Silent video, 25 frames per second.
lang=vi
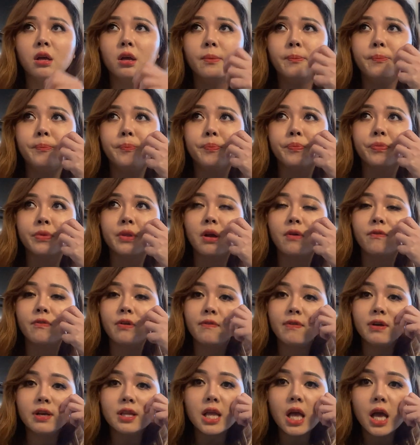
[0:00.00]
Ừ. Còn về
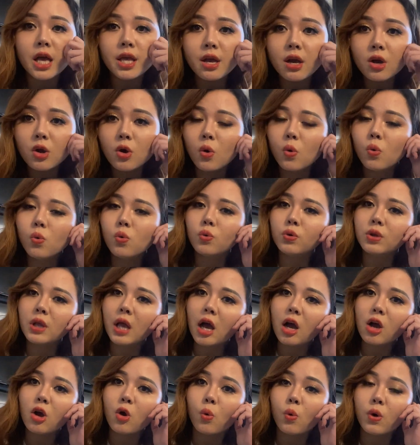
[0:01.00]
vấn đề giấc ngủ của
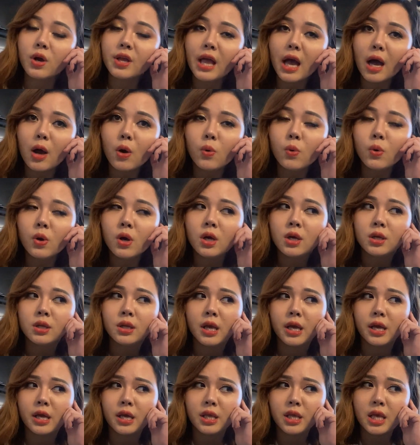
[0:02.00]
nó, ngủ ở đâu,
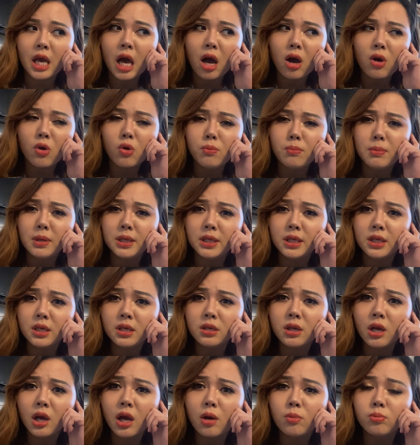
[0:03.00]
thì chó của mình nó,
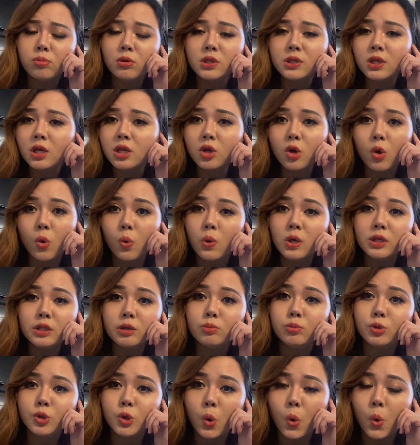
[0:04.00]
nó không có thích ngủ ở
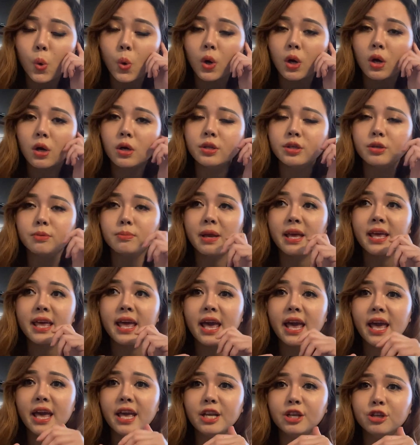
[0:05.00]
trong chuồng, trong cái
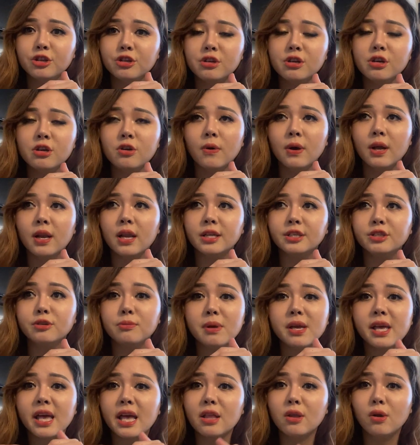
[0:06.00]
cage đó, hoặc là trong
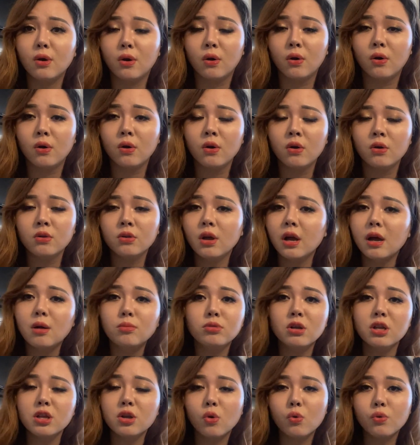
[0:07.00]
cái kennel. Nó không
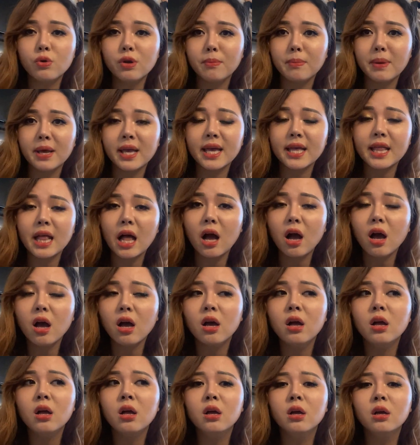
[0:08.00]
thích ngủ trong mấy cái đó.
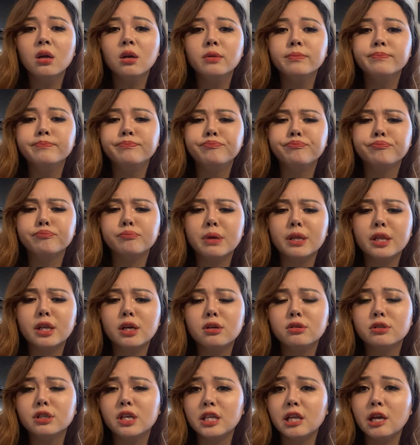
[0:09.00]
Ừ. Bình
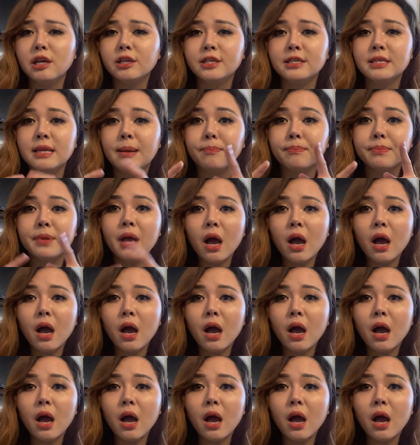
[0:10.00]
thường thì nó chỉ nằm